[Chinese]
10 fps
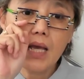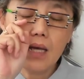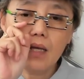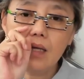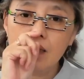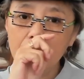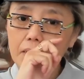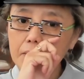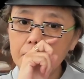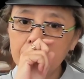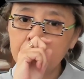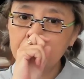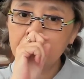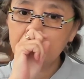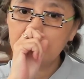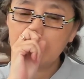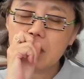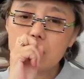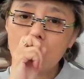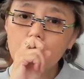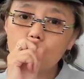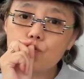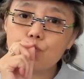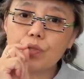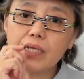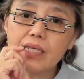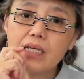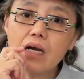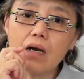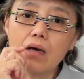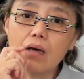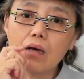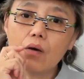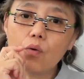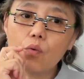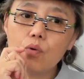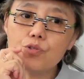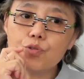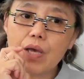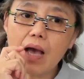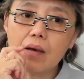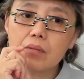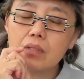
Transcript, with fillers: 呃，何兆武举了一个或许啊，